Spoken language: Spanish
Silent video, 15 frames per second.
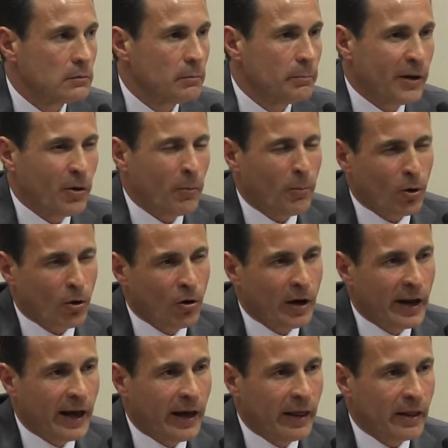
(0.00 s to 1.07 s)
Pero por
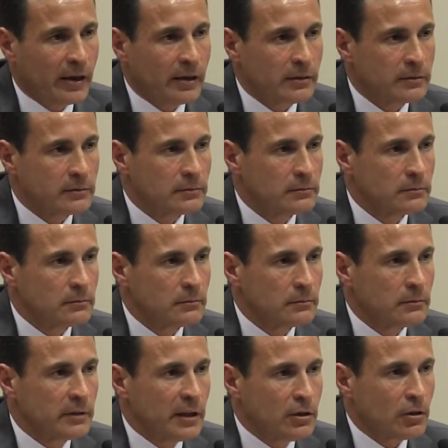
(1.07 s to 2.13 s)
goleada.
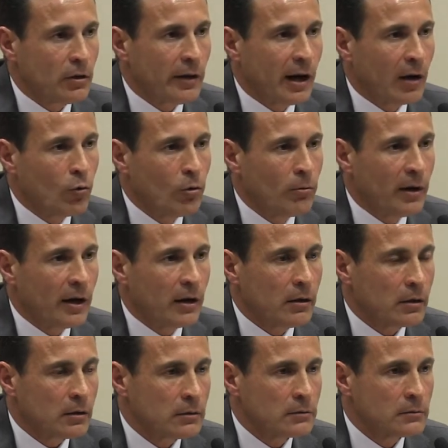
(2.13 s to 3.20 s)
Dentro de la curva
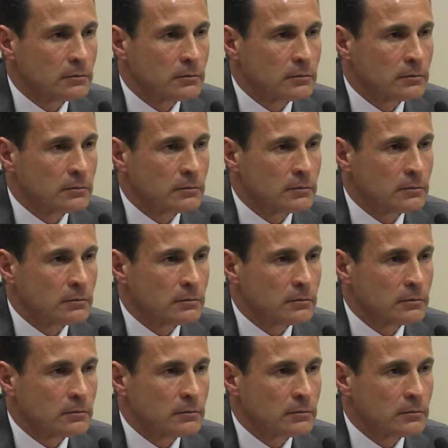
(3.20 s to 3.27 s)
nor.